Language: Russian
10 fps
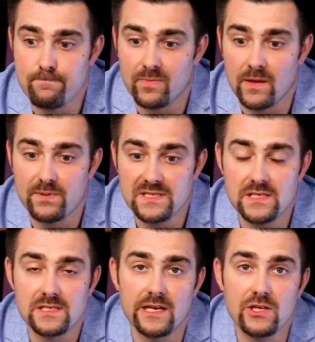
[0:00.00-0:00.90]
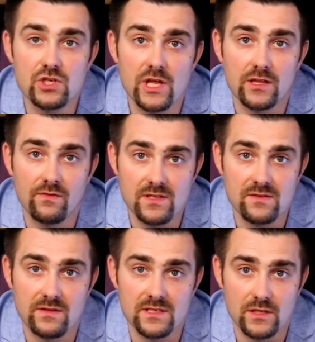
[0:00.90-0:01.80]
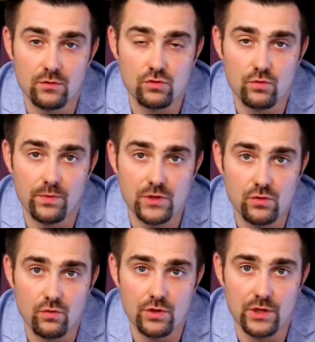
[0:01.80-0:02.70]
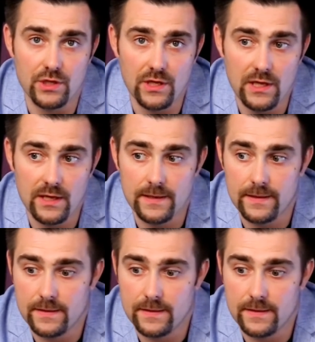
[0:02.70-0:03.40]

позиция личной ответственности за то, что происходит, и